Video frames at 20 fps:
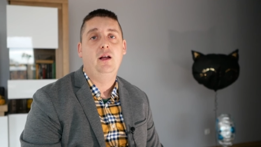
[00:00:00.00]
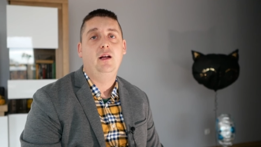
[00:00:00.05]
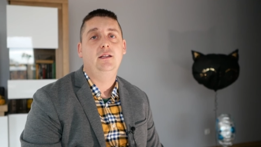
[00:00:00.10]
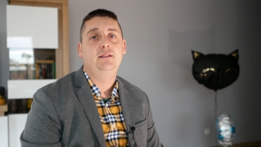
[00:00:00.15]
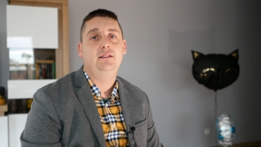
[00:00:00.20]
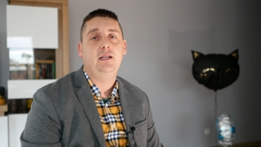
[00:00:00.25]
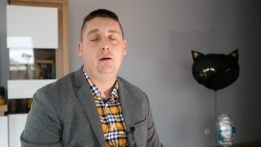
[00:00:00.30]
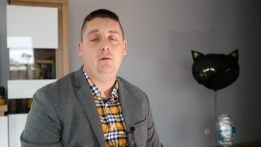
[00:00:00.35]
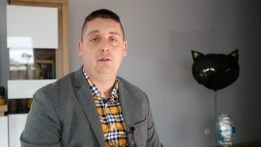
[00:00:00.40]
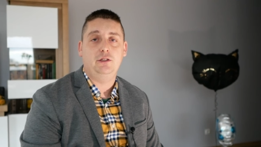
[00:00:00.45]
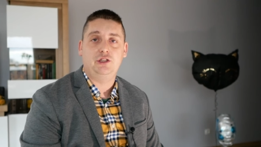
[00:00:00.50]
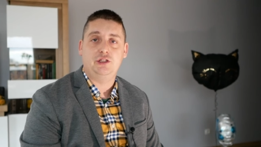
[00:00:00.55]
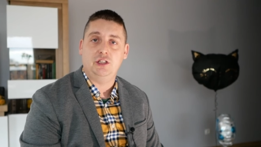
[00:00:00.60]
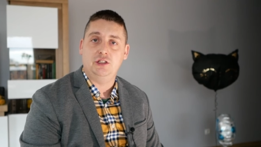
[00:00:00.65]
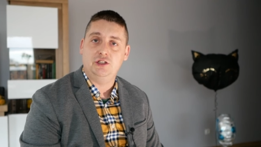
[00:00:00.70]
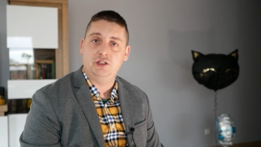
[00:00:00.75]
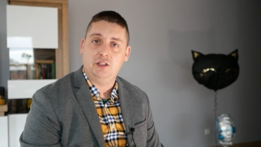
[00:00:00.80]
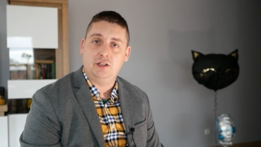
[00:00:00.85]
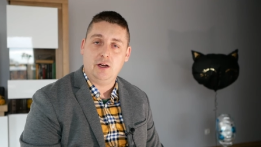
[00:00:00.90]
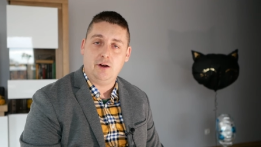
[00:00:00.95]
Całe
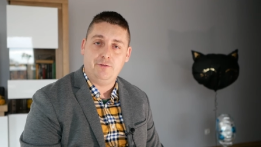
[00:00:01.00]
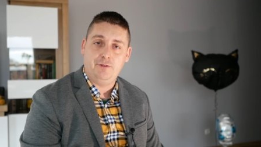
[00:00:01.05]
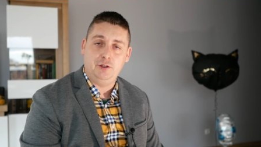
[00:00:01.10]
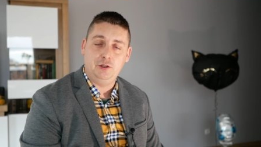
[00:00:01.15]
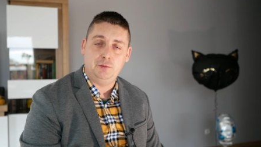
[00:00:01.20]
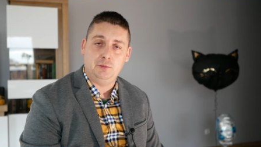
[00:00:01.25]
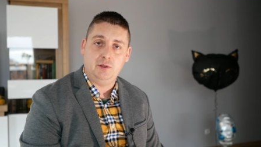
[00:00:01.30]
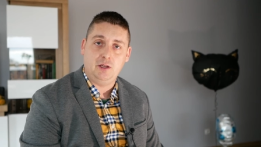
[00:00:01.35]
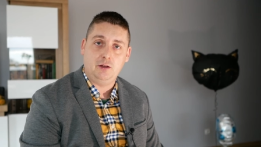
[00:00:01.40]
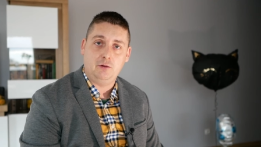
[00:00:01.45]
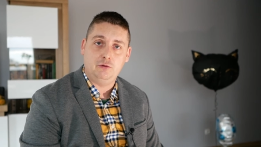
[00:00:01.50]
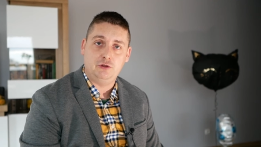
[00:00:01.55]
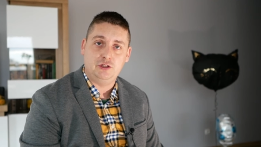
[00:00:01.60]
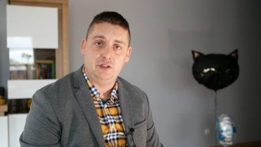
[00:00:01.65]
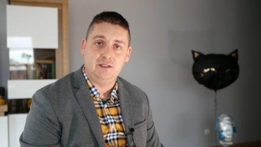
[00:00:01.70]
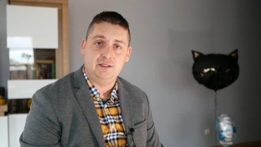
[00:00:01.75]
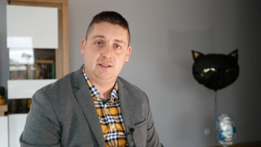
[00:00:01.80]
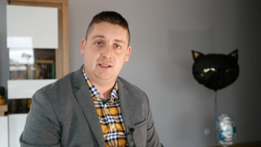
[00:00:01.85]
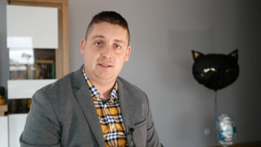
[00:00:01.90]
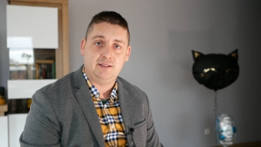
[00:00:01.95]
szczęście trafiliśmy na
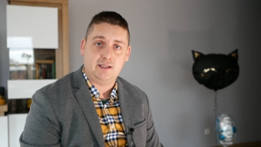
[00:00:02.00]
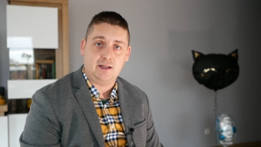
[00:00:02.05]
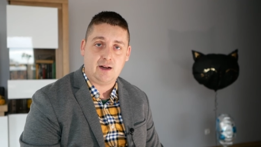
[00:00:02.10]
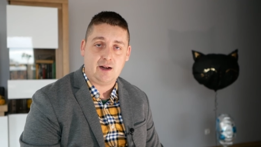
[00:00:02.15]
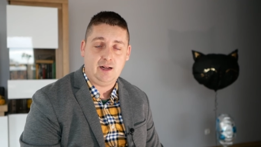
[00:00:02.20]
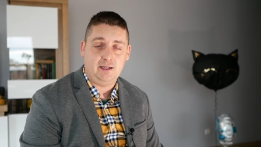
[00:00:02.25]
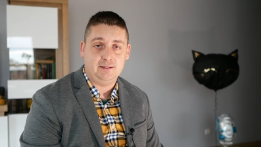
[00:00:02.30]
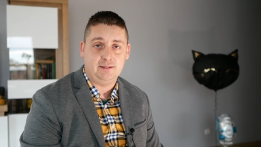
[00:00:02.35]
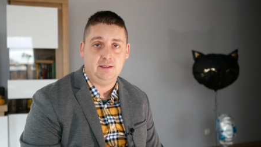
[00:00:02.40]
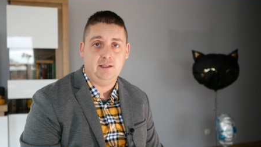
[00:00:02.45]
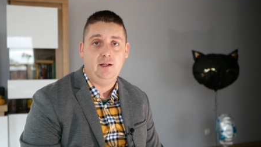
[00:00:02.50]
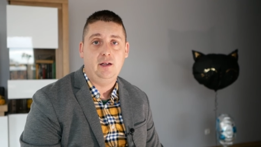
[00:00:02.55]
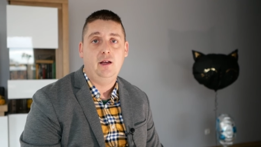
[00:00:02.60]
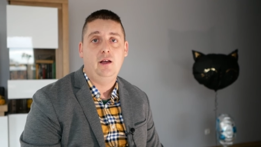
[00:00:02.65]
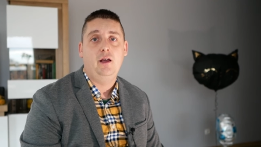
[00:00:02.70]
drużynę z Ekstraklasy